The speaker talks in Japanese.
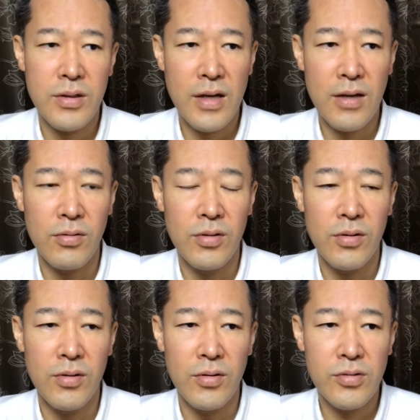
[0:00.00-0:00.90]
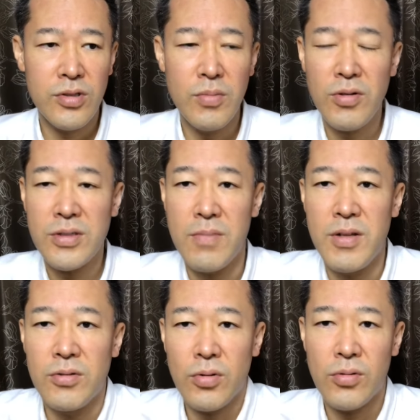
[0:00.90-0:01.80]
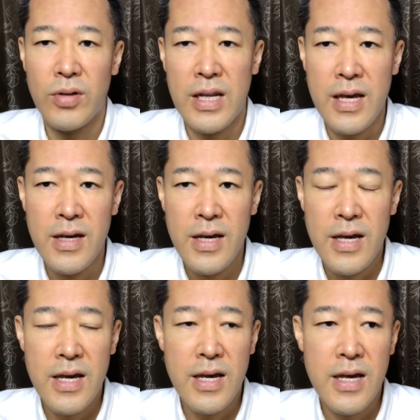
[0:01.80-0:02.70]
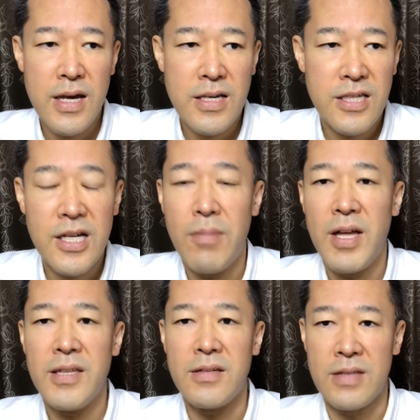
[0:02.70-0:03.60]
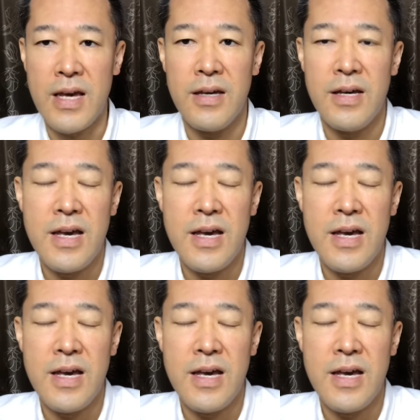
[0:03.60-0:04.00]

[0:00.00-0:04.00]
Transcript: あのー、注目してみるところがね、えー、滋賀版ですね。